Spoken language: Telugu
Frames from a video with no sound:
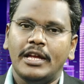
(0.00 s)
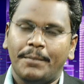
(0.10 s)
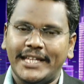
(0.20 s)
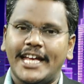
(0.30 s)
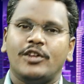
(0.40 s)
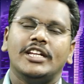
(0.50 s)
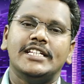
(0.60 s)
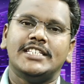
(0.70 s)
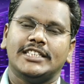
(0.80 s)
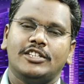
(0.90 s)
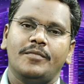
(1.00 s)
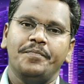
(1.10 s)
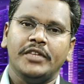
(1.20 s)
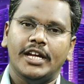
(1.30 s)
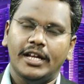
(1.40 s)
పదిహేను వందలు ఇచ్చేస్తాం
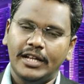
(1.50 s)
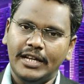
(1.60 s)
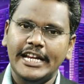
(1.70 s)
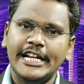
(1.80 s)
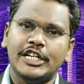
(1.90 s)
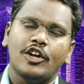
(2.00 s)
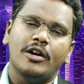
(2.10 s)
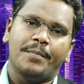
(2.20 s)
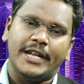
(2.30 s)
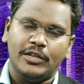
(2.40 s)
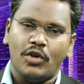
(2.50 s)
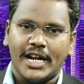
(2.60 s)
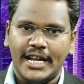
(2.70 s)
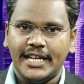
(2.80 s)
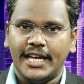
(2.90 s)
ఇంట్లో ప్రతి
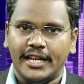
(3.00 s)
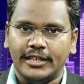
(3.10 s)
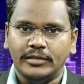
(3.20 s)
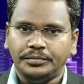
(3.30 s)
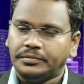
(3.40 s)
ఒక్కరికి అనేది